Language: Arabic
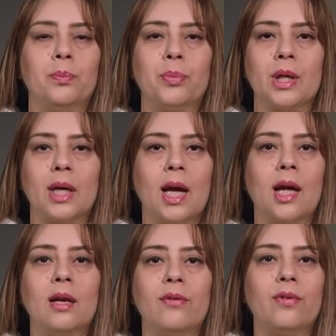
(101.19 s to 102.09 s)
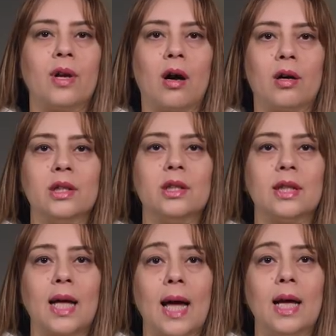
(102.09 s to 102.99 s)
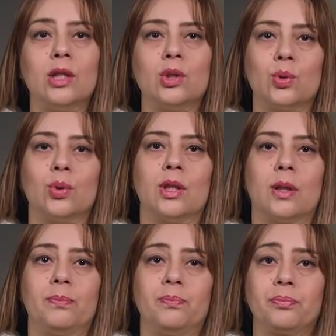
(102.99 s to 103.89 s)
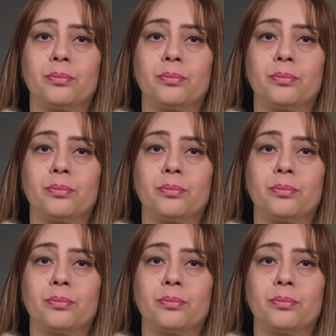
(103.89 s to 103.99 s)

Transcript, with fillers: بيخالف لعقيدة أهل السنة